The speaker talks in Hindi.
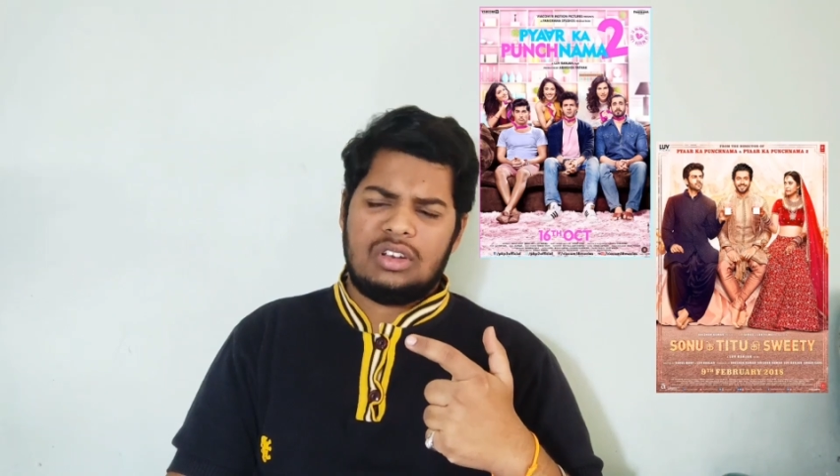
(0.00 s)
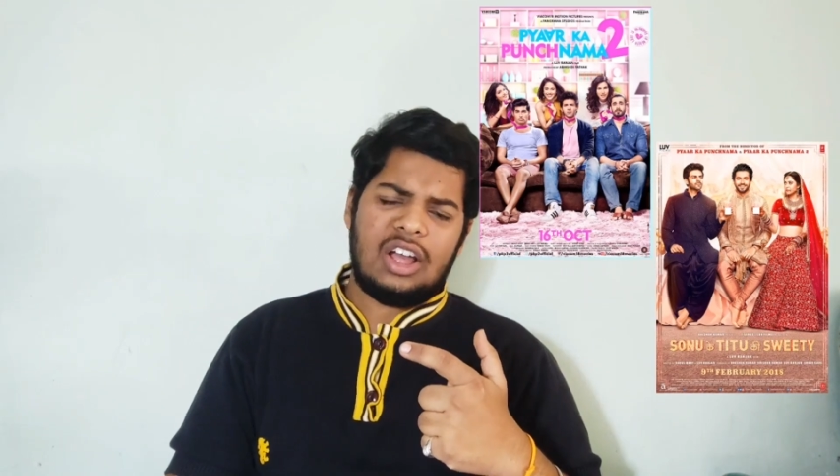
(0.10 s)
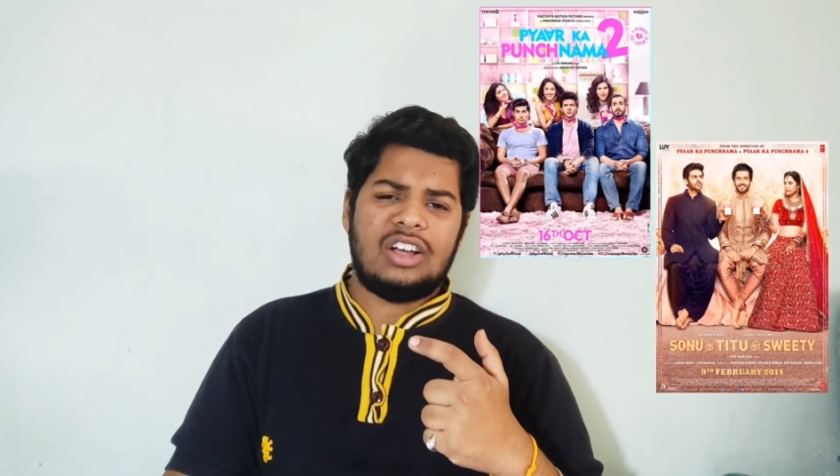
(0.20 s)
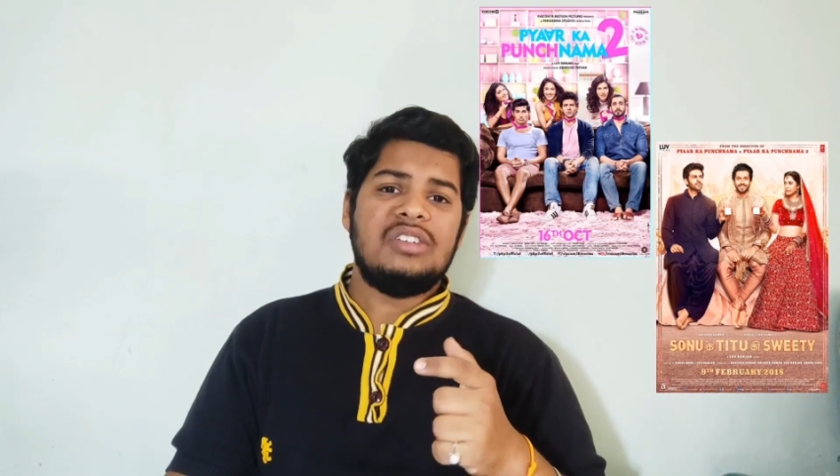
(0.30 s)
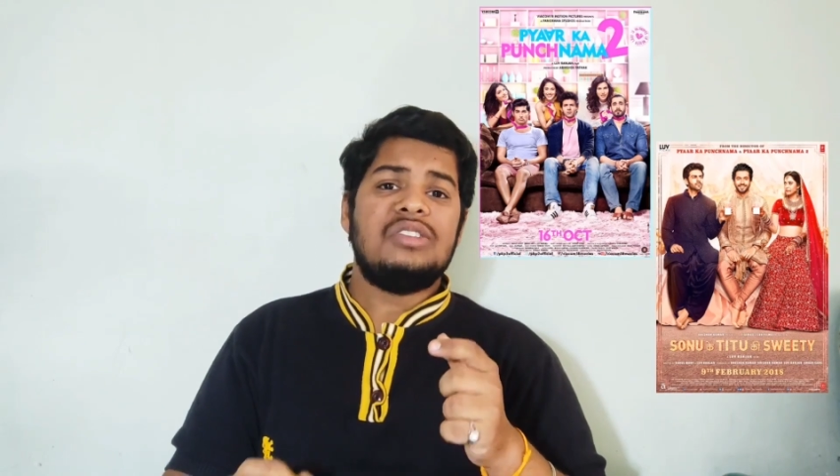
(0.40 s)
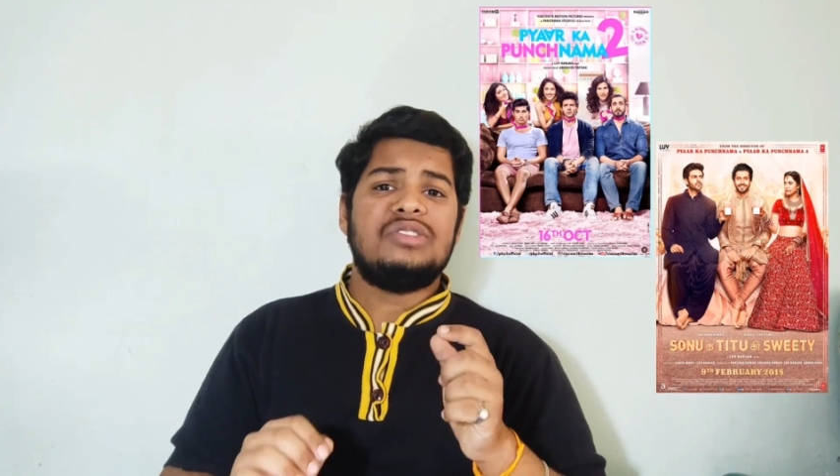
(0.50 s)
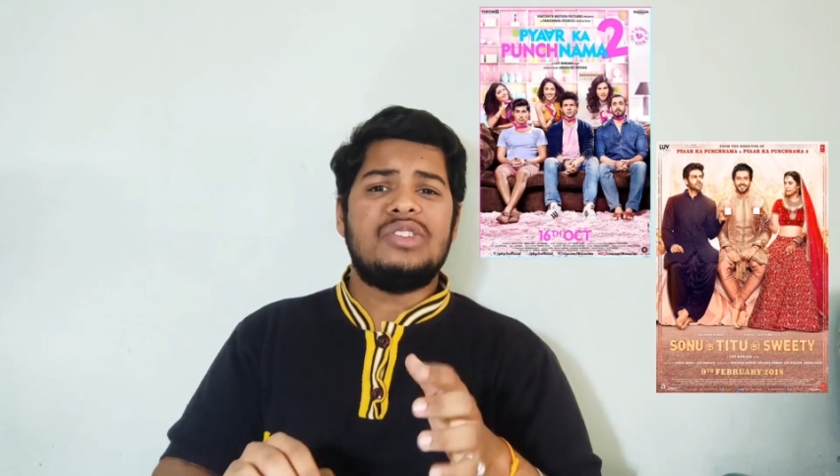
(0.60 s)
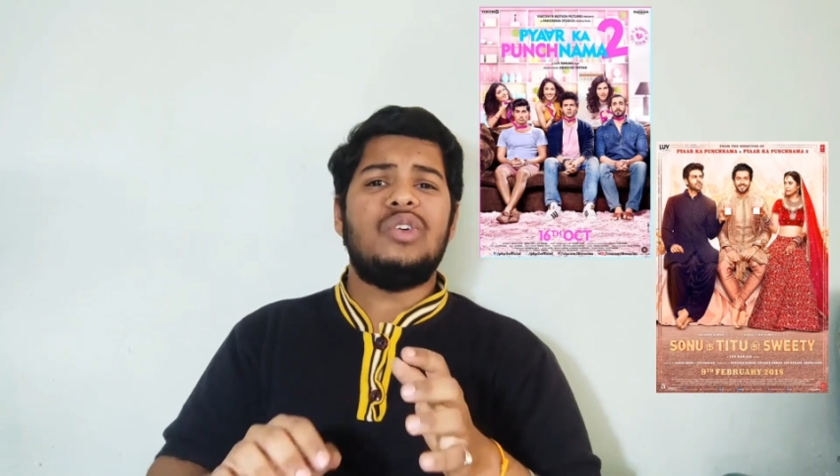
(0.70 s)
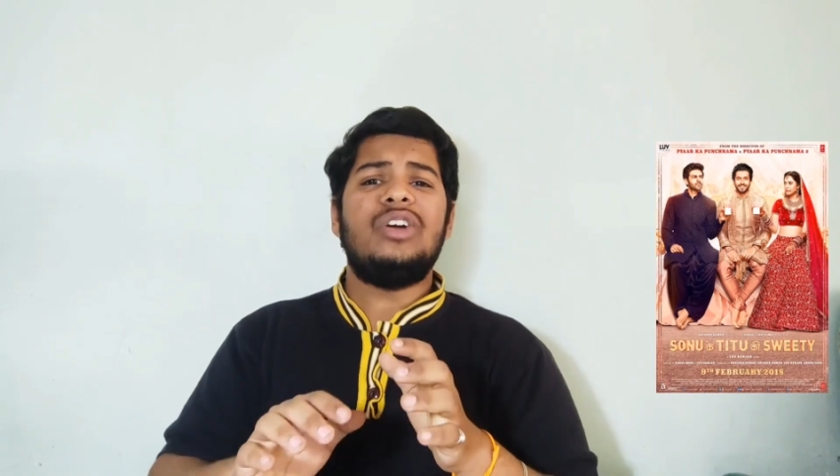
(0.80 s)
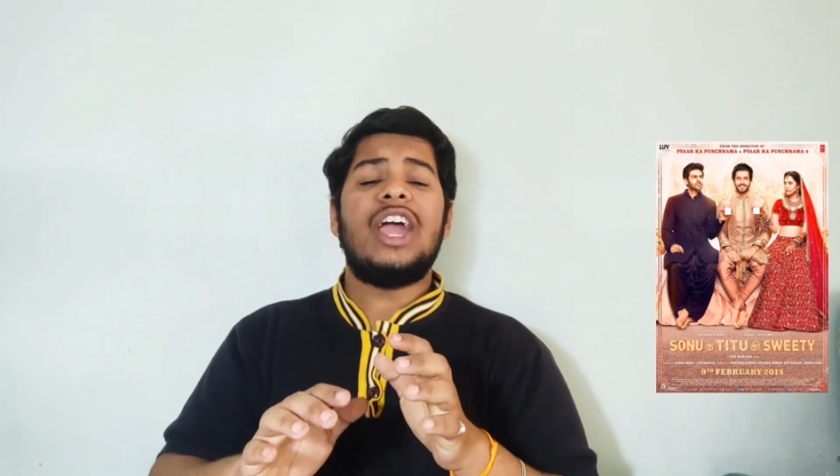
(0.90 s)
हाँ
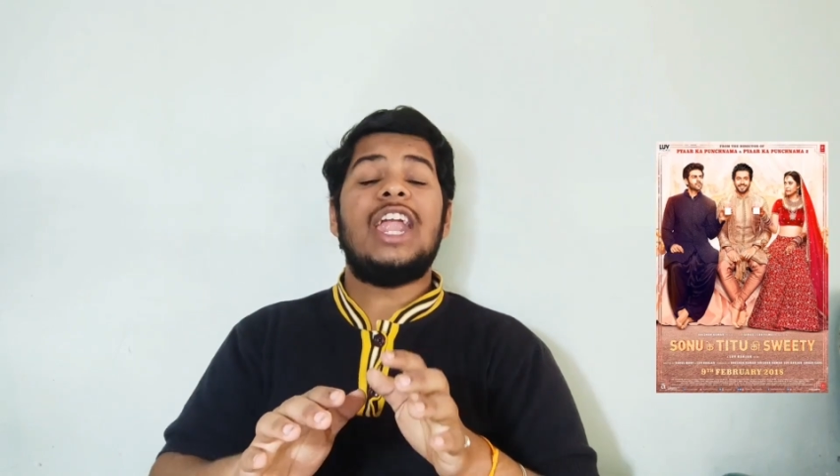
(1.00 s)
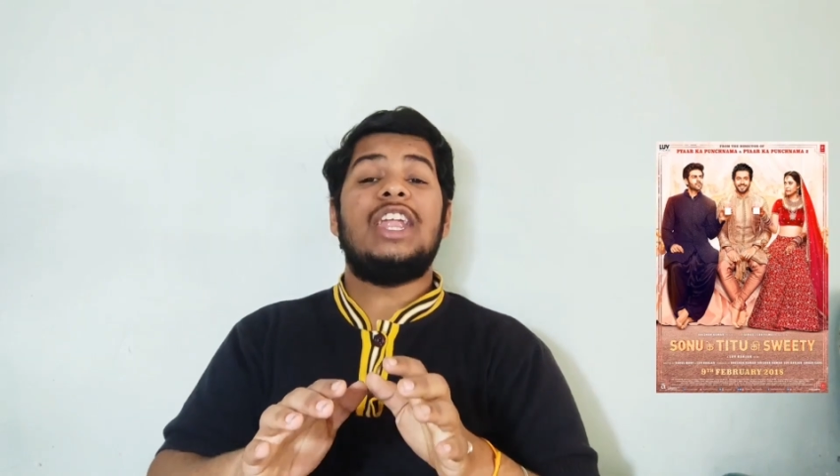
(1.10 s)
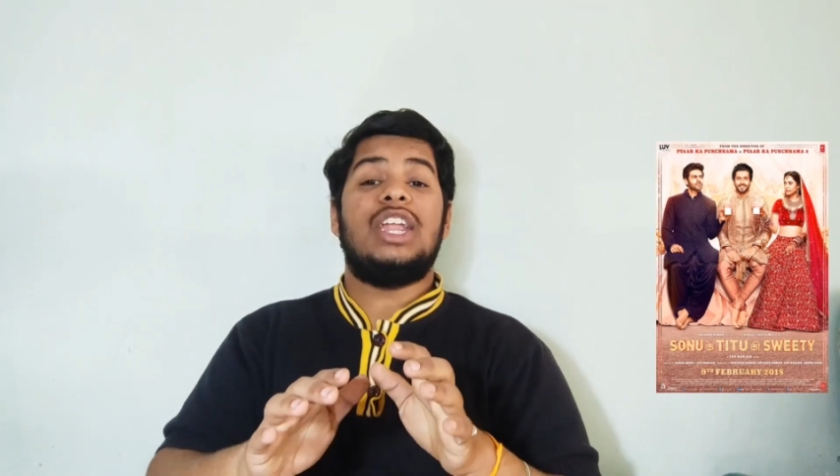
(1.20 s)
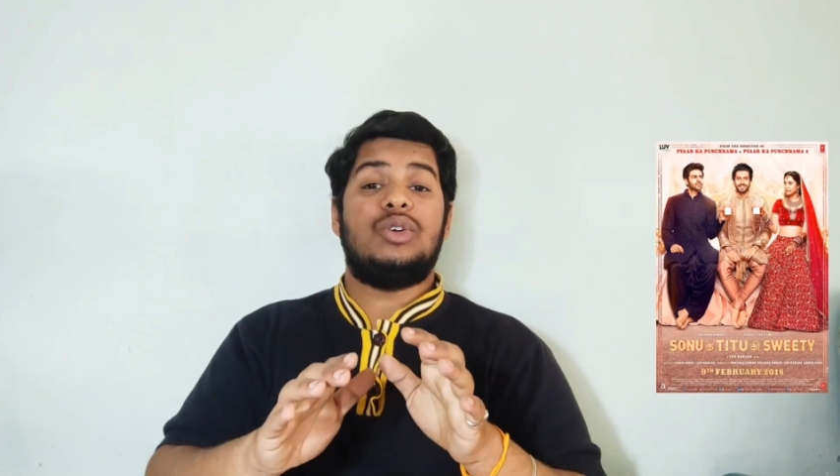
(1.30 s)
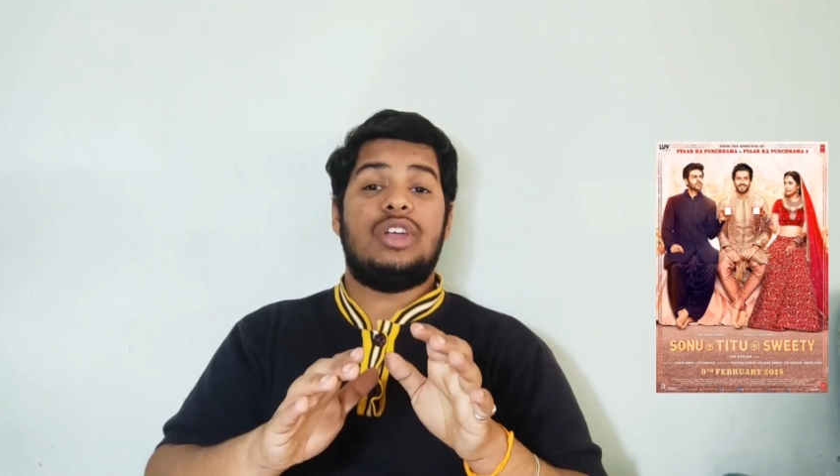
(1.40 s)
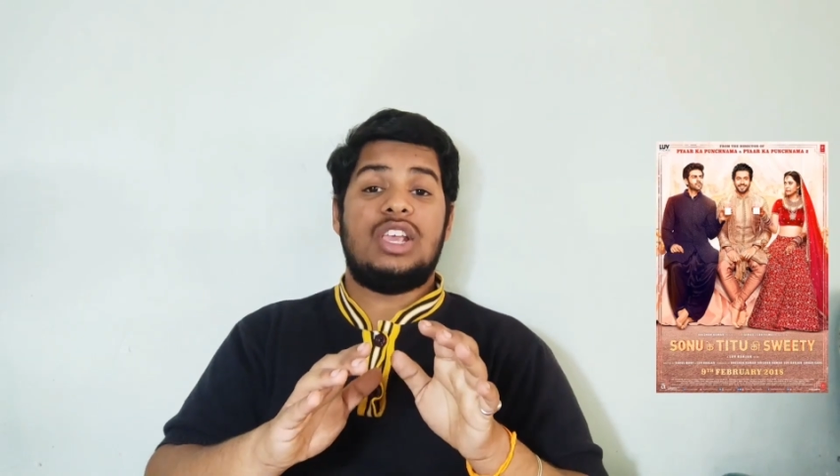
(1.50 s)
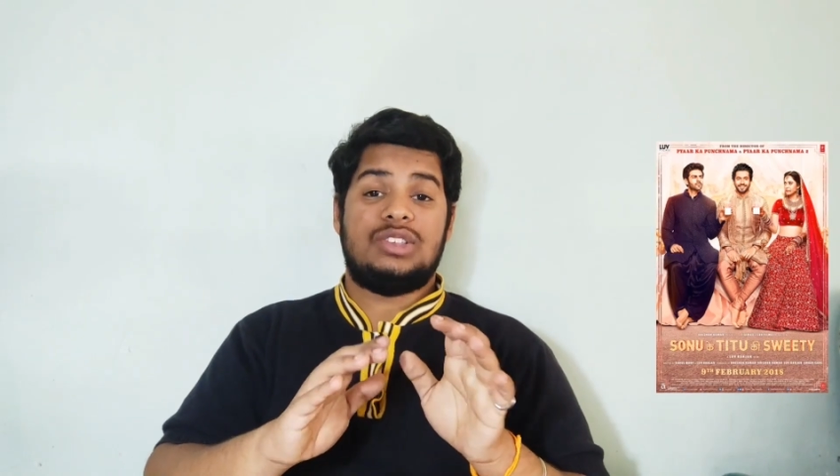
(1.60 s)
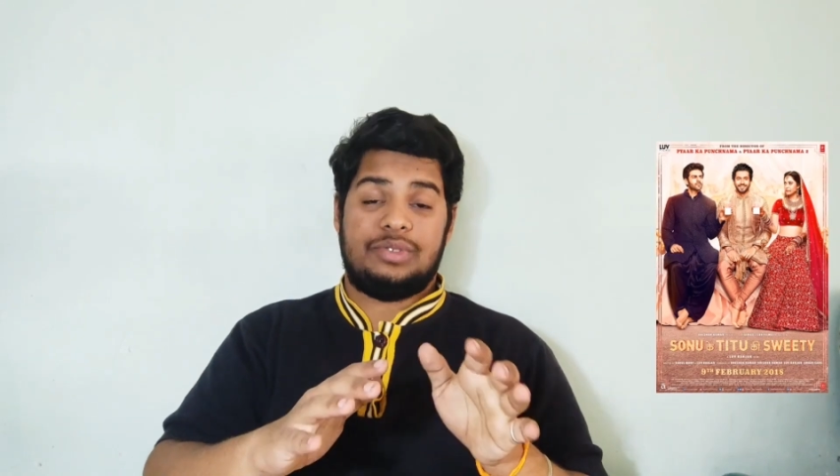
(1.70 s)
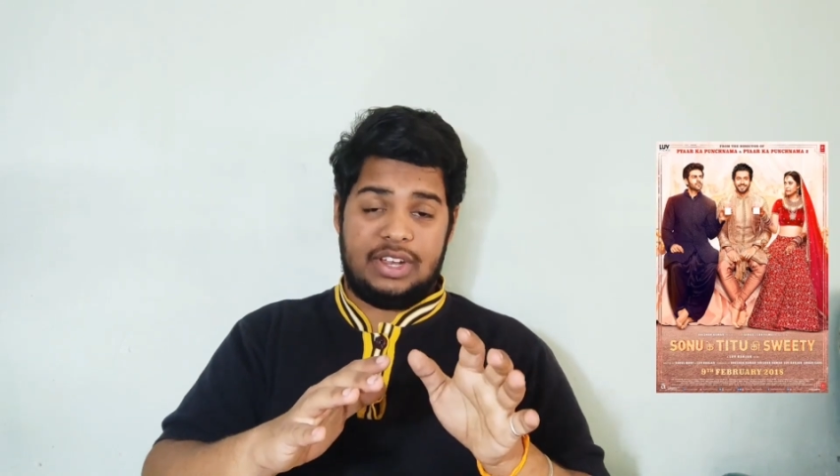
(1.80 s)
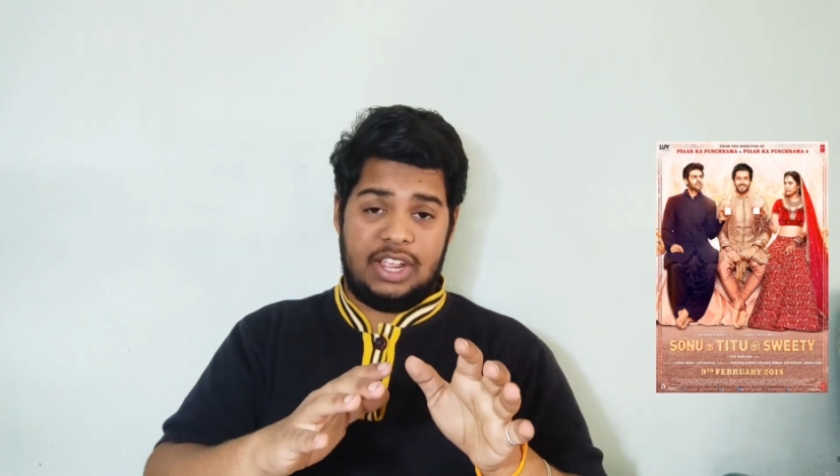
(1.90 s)
सोनू के टीटू की
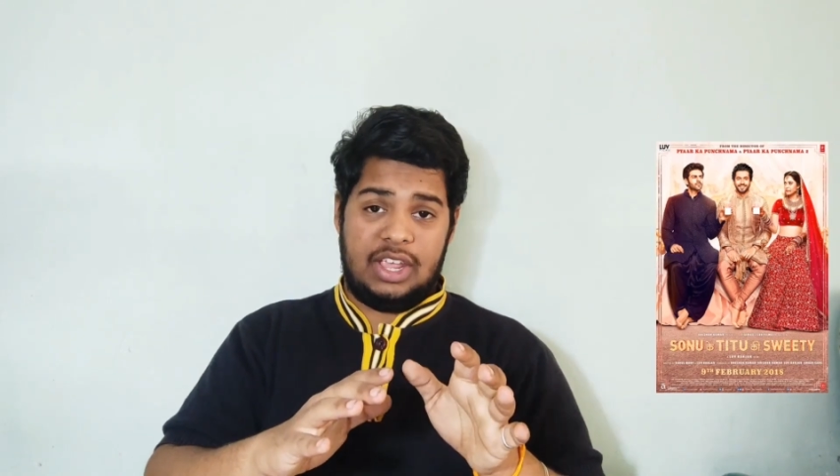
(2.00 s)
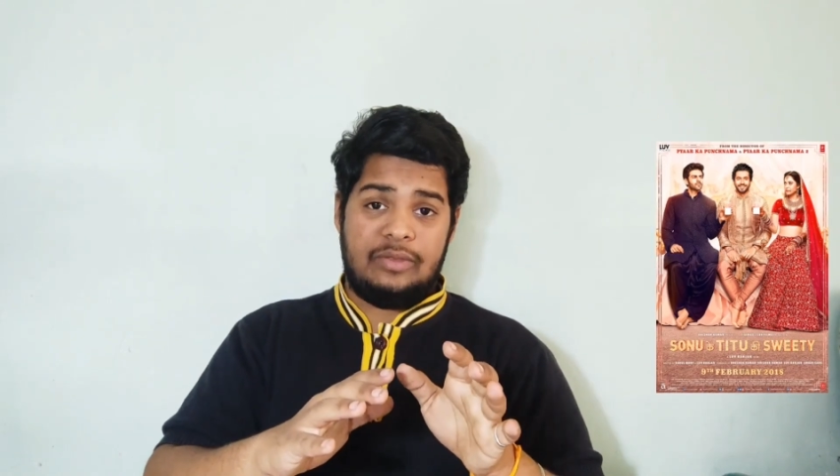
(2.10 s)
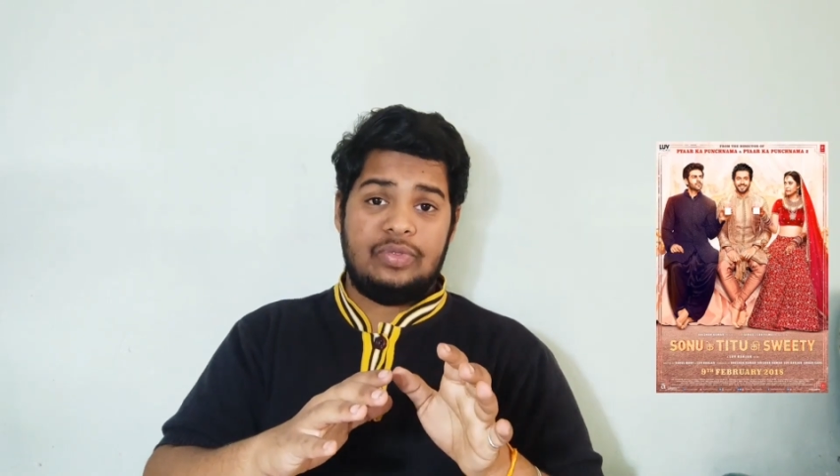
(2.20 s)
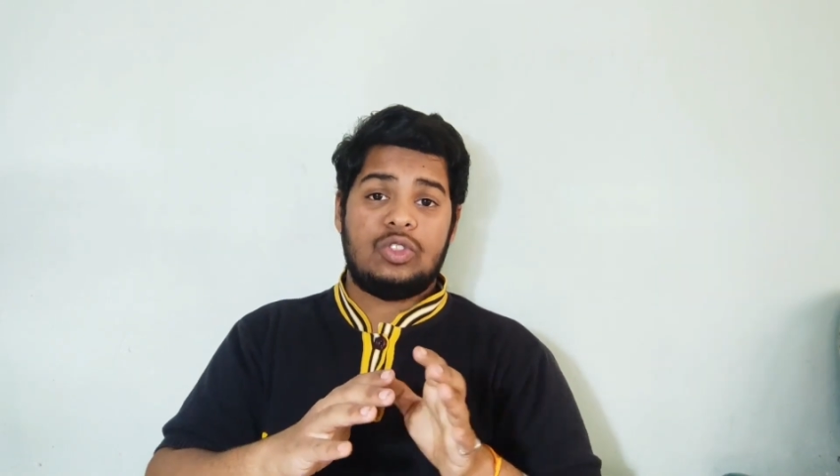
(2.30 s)
स्वीटी